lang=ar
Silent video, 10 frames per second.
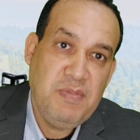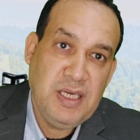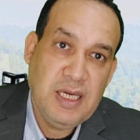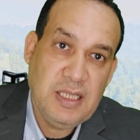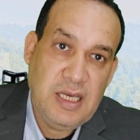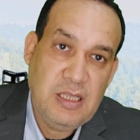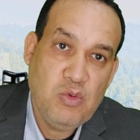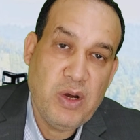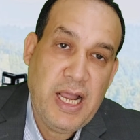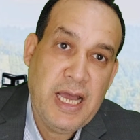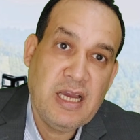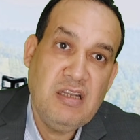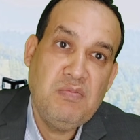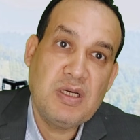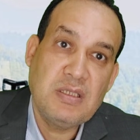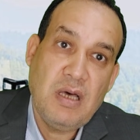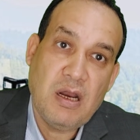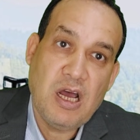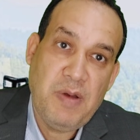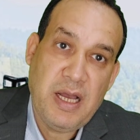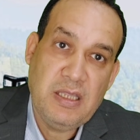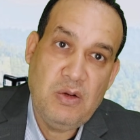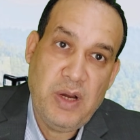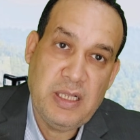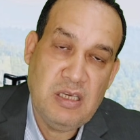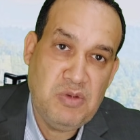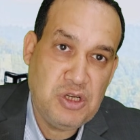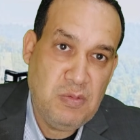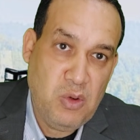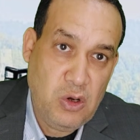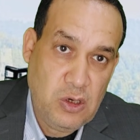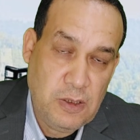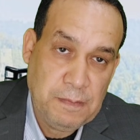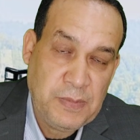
من جديد ولكن مصدرها بقى دلوقتي مش المخ